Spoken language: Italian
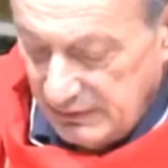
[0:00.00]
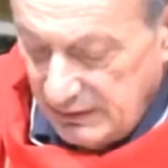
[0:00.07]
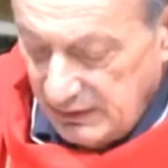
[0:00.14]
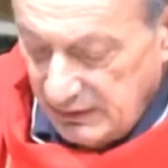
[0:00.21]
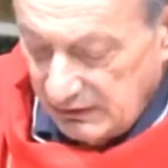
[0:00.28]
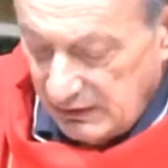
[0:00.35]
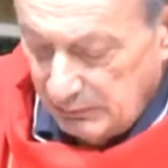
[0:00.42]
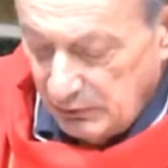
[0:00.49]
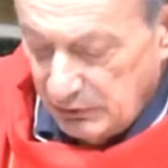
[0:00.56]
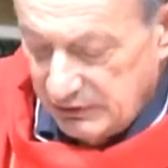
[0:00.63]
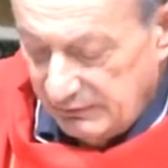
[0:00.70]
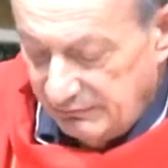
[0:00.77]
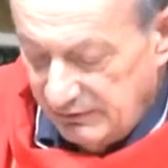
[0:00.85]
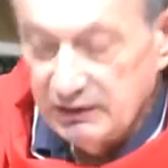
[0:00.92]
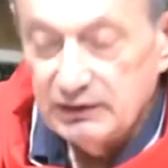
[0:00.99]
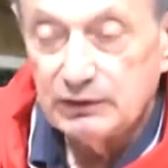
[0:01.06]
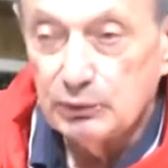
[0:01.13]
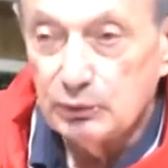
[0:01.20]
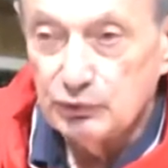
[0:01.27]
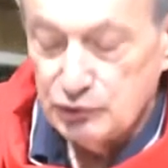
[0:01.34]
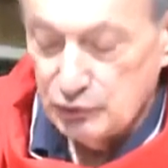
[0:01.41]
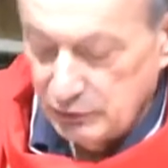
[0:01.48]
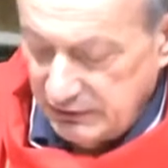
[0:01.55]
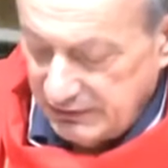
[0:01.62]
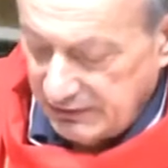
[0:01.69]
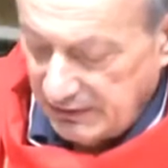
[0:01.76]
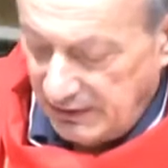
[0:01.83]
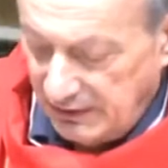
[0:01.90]
che poi diventa un
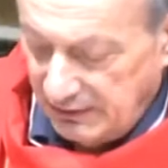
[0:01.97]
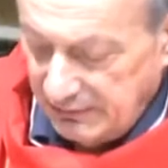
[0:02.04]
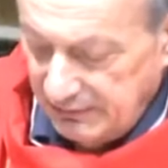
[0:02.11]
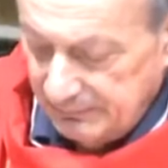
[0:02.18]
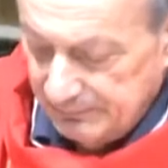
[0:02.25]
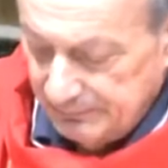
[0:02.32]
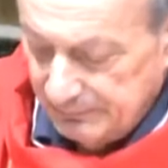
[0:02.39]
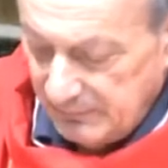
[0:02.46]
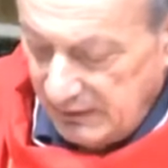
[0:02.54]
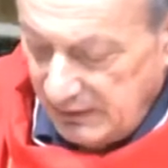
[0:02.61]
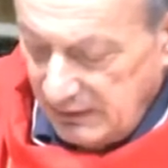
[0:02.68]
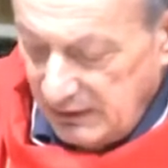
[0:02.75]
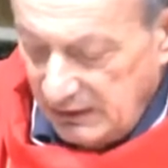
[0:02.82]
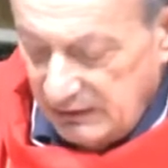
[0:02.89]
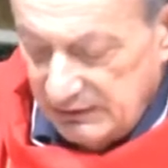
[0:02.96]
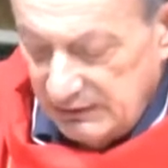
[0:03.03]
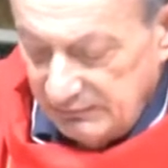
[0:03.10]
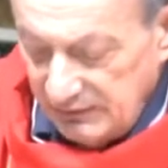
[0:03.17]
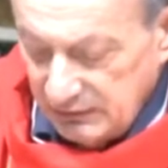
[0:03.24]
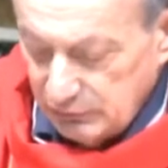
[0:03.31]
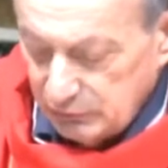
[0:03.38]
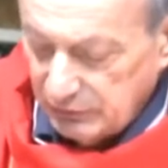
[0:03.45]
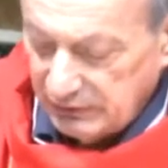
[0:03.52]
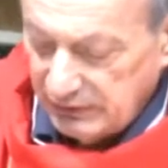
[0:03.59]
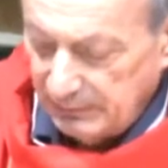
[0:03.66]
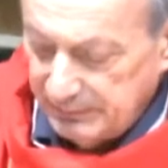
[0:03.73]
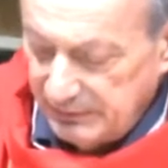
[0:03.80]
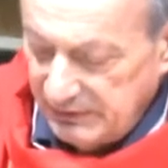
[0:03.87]
giudicare e diventa un
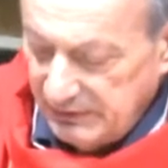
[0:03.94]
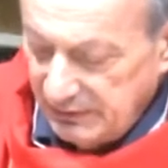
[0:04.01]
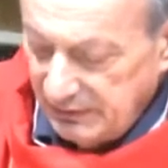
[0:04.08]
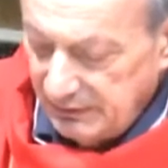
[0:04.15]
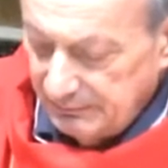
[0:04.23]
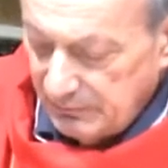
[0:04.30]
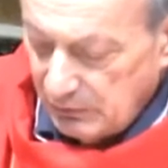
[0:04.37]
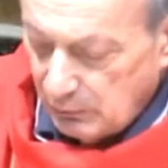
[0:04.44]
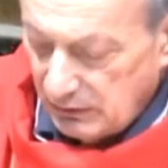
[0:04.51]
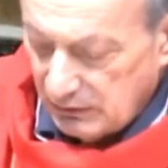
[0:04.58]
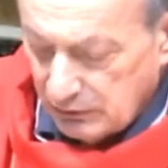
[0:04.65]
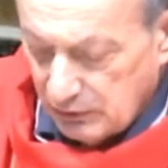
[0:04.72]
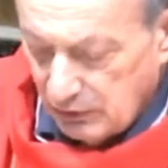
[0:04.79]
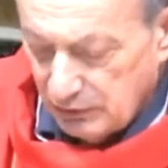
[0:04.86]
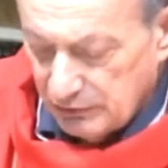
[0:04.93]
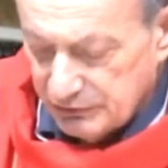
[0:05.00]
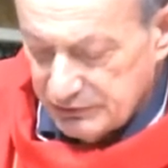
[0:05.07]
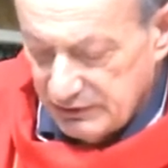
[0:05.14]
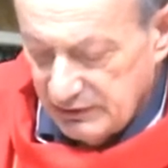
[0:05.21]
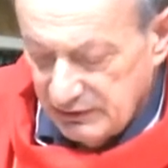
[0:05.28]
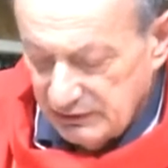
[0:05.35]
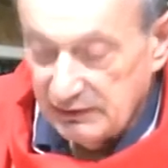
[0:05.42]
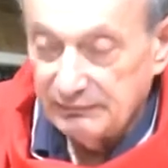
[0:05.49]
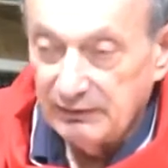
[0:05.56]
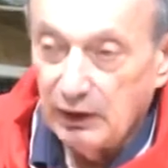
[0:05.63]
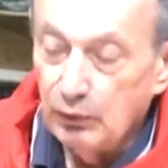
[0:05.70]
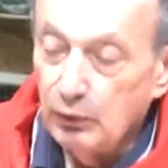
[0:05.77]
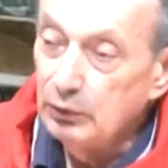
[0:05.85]
capire qualcosa che va
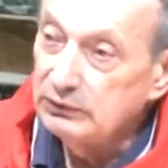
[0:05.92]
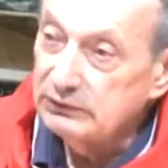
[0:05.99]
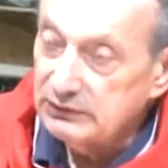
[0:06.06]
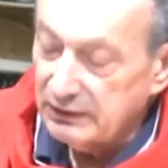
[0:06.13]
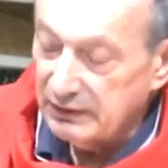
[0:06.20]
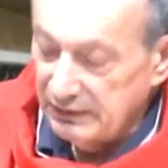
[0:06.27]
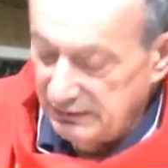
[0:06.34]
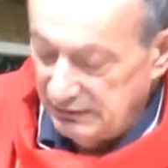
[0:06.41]
oltre il